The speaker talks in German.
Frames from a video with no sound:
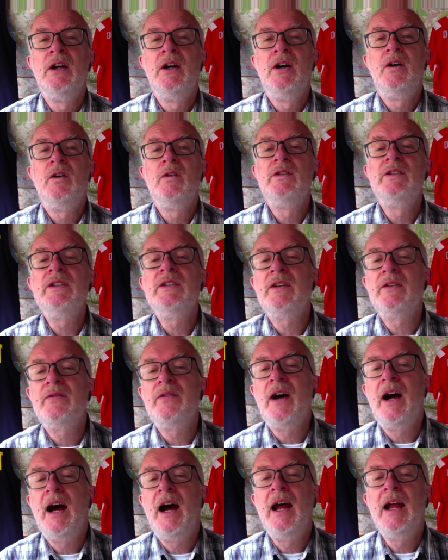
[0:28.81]
Und dieser
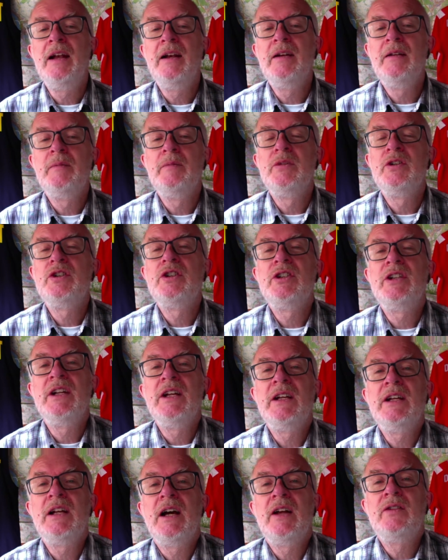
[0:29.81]
Verein
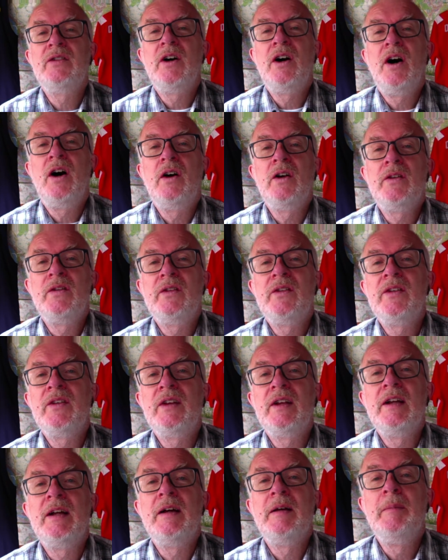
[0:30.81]
besteht also aus
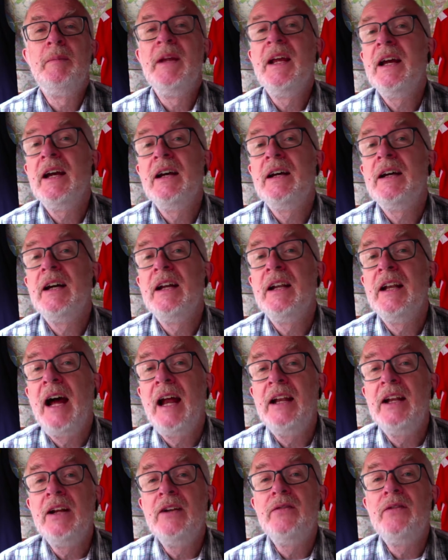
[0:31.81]
äh, mehreren
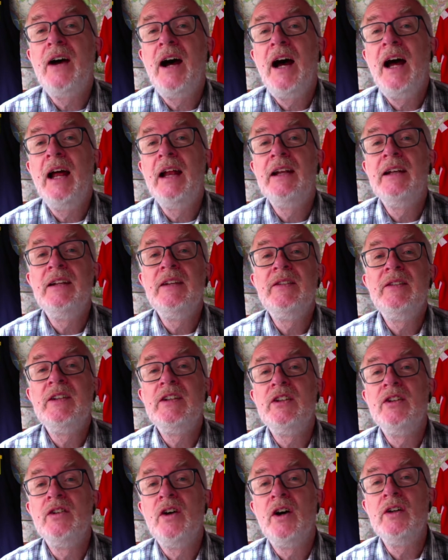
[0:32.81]
anderen Vereinen, die
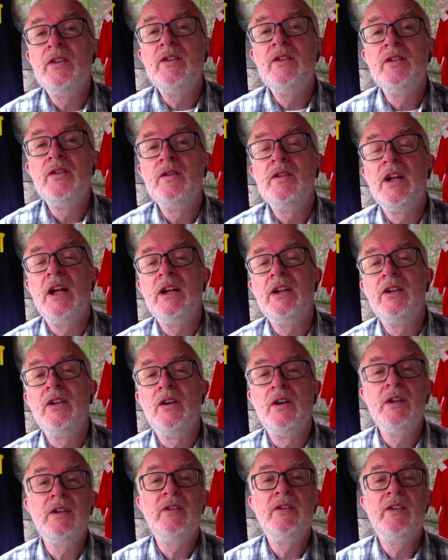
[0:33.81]
sich
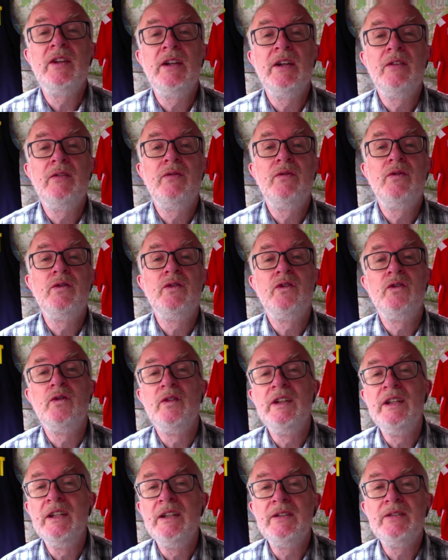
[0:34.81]
1919
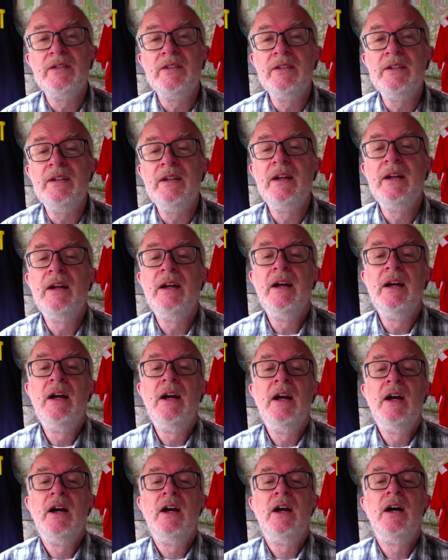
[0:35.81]
fusionierten.
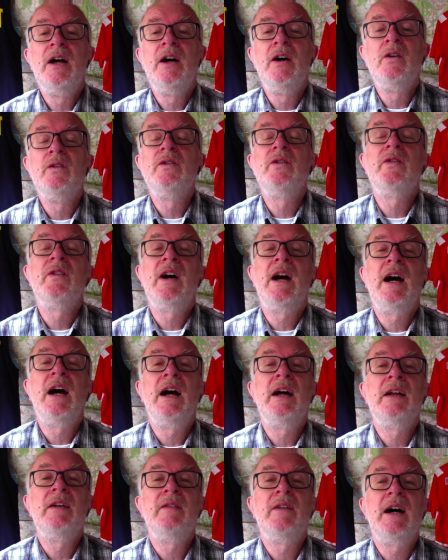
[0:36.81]
Äh, und
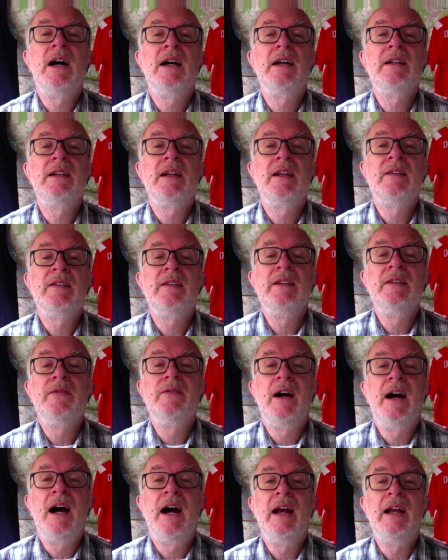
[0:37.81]
zwar waren das die
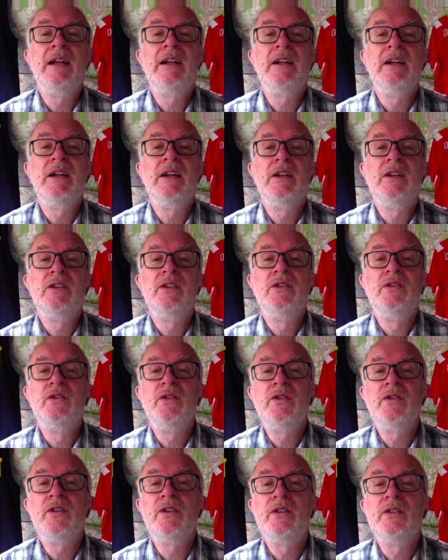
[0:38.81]
Vereine
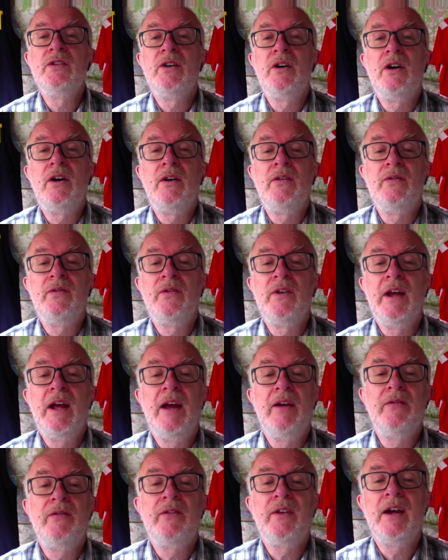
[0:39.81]
Düsseldorf
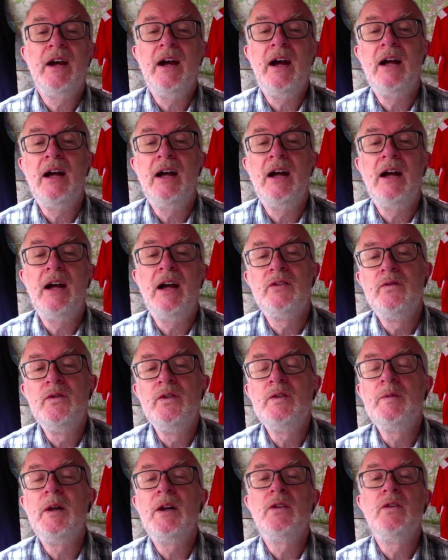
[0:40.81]
FK, also
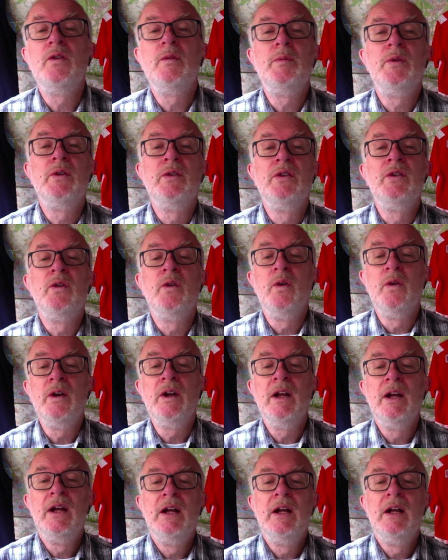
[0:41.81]
Fußballclub Union,